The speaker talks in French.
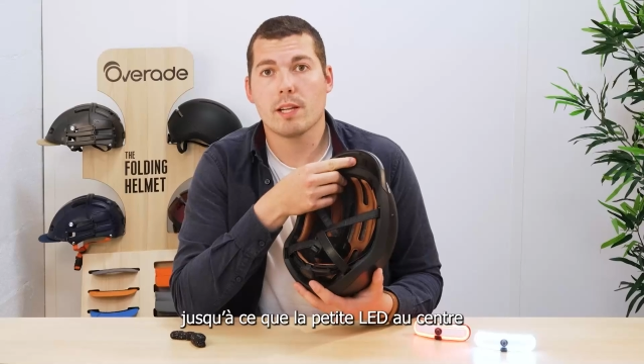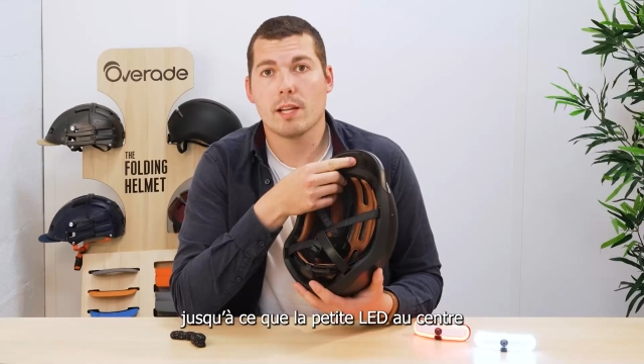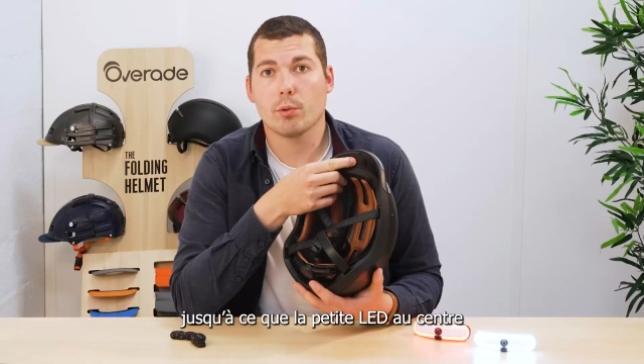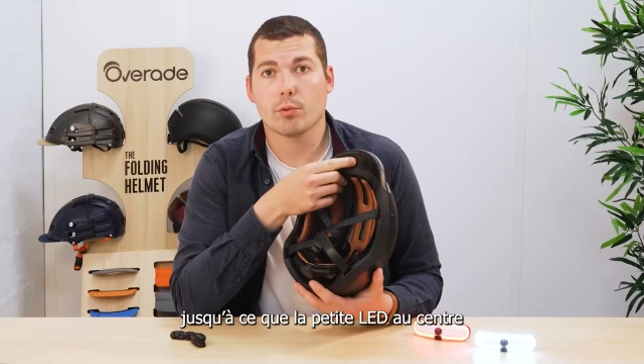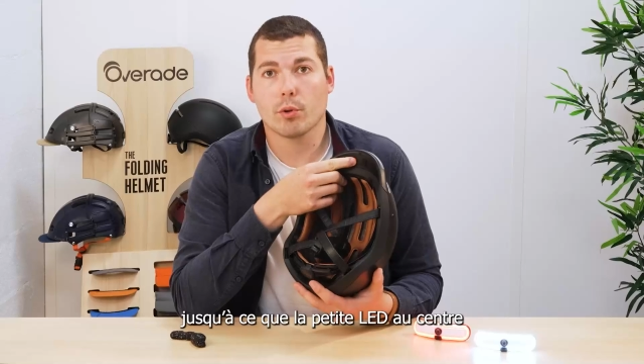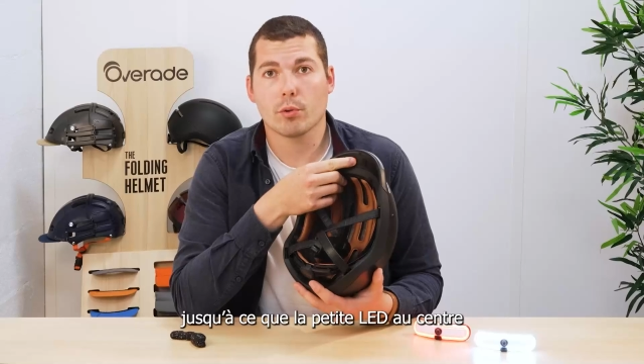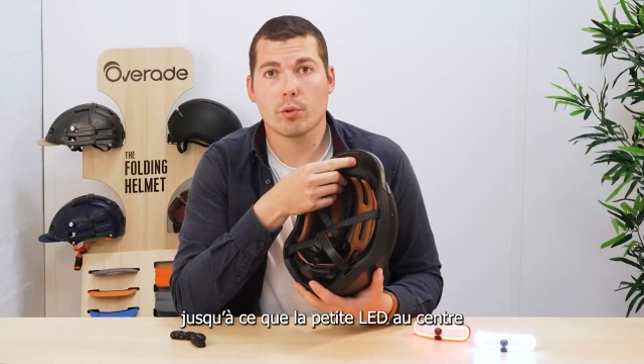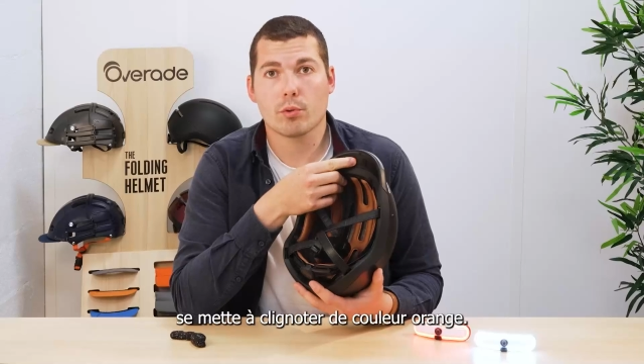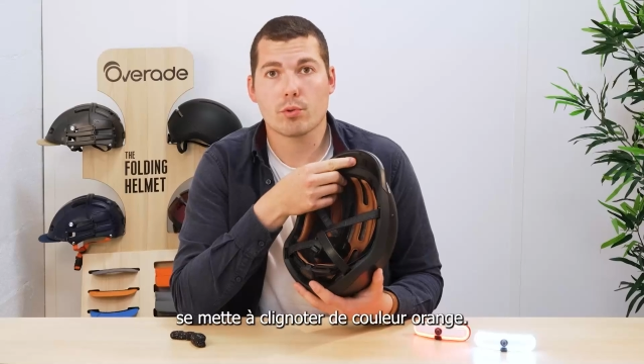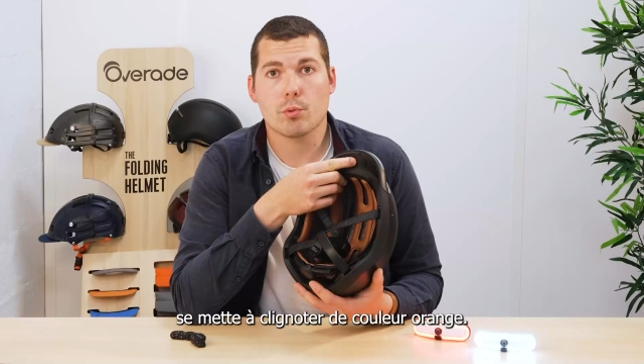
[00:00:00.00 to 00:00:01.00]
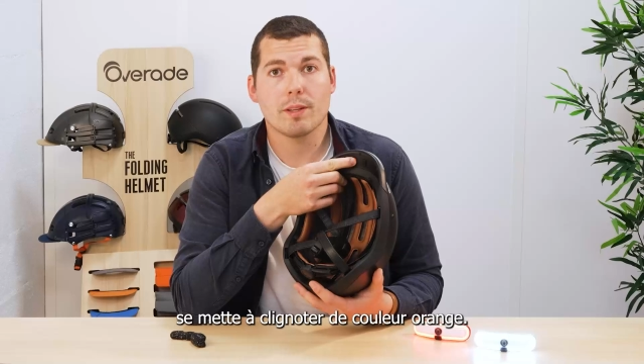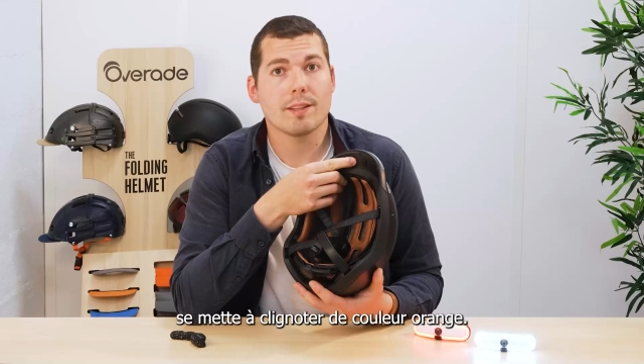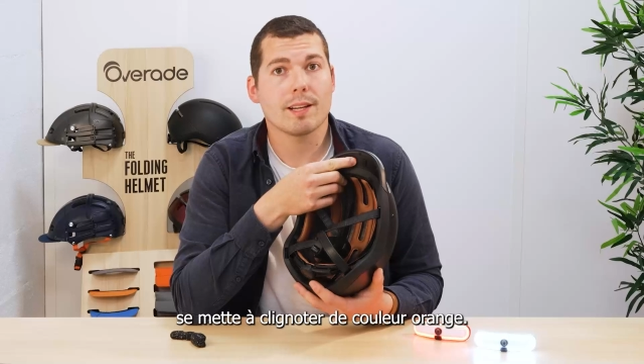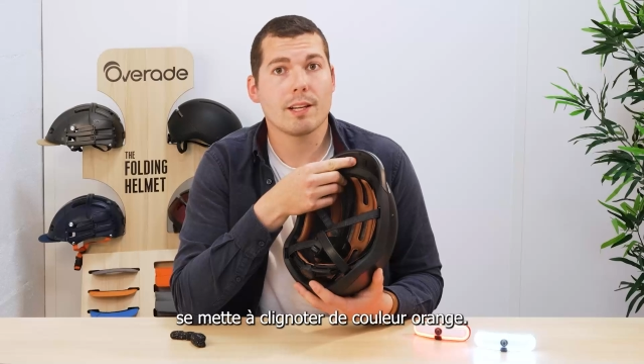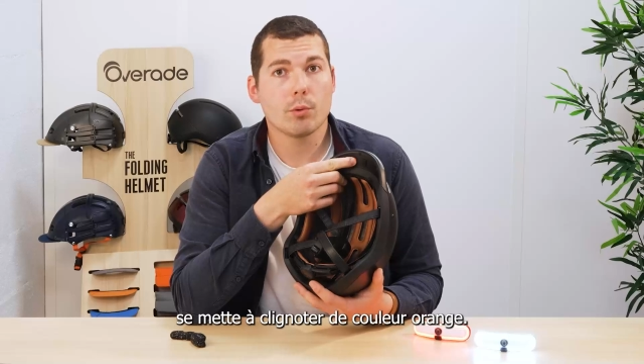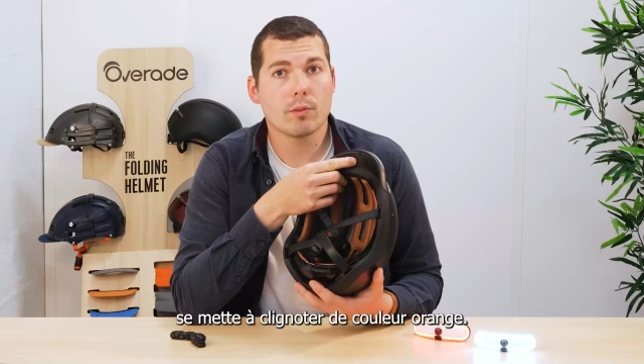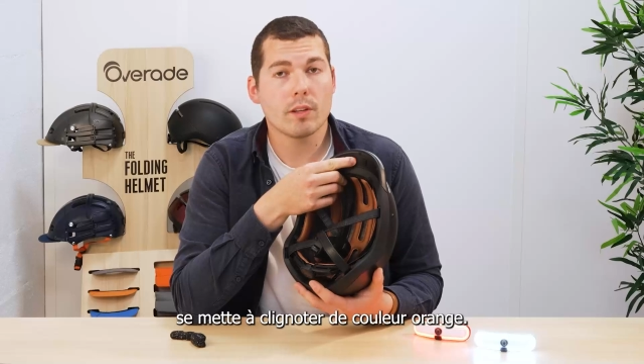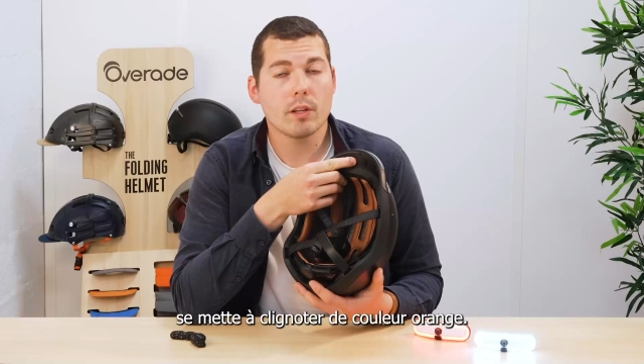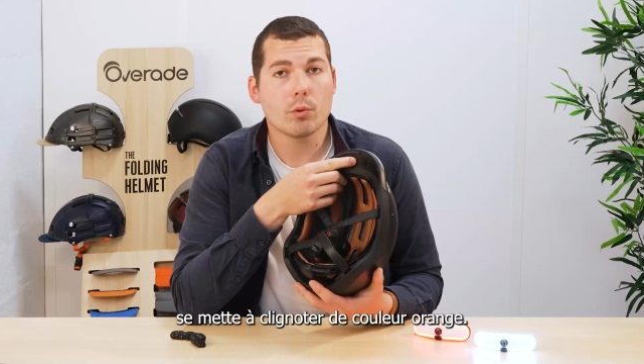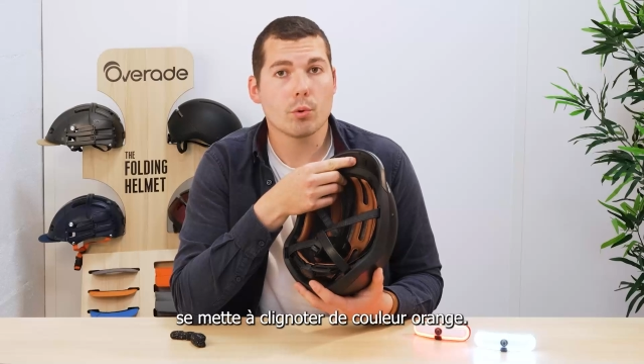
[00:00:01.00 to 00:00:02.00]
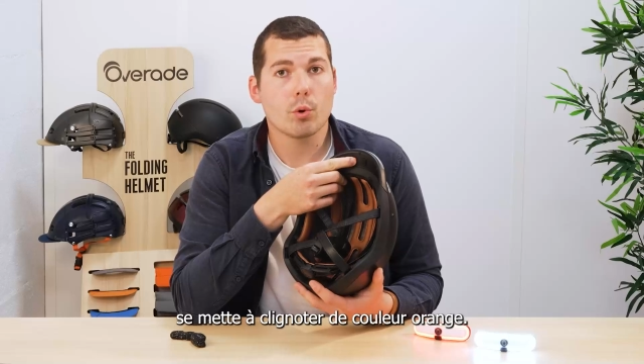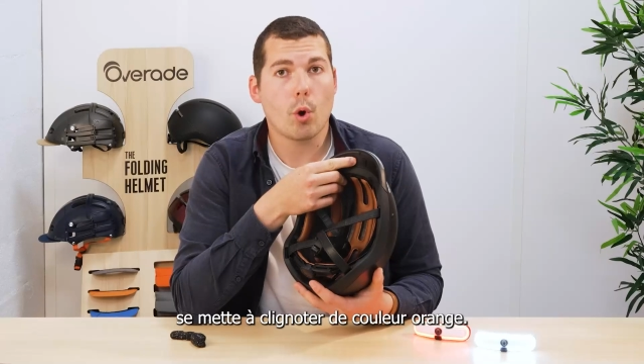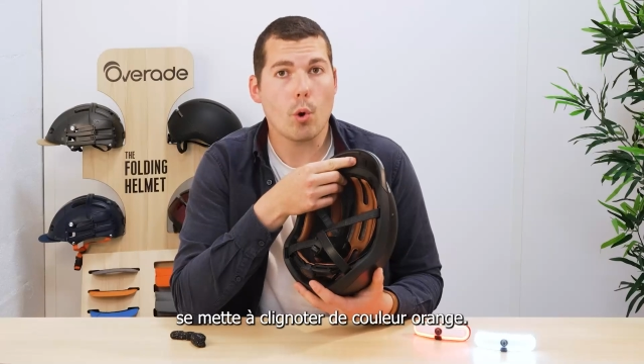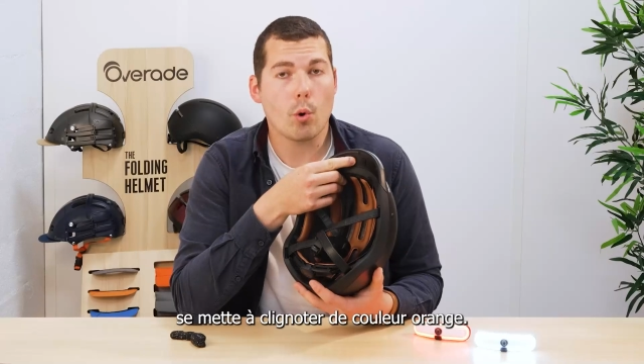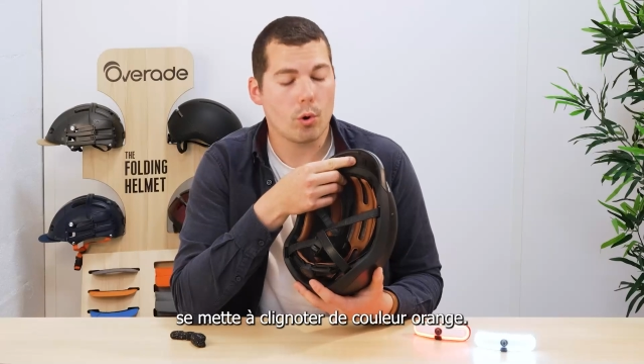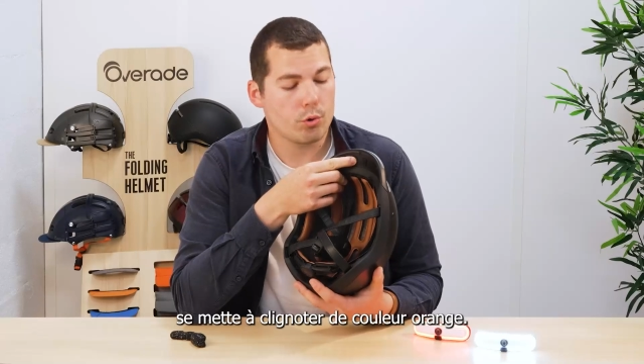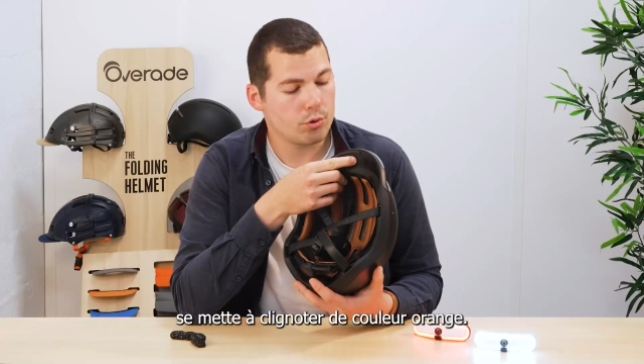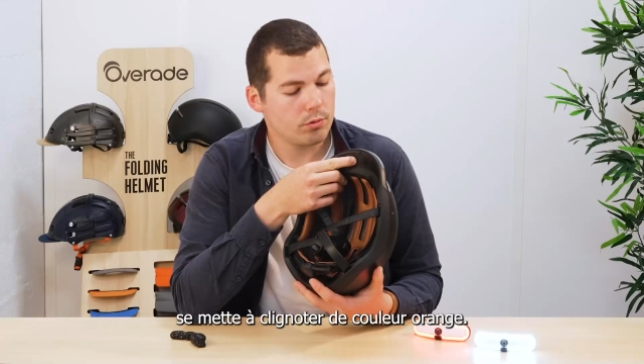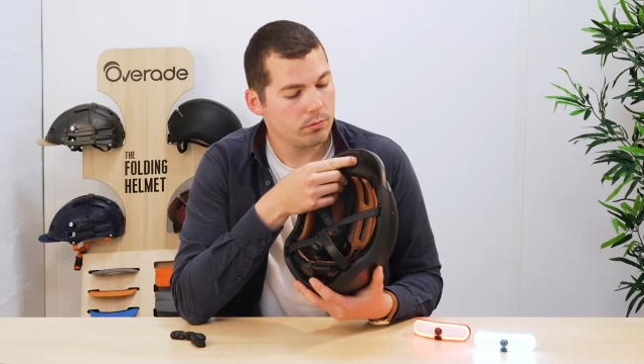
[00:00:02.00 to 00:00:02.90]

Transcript: LED au centre se mette à clignoter de couleur orange.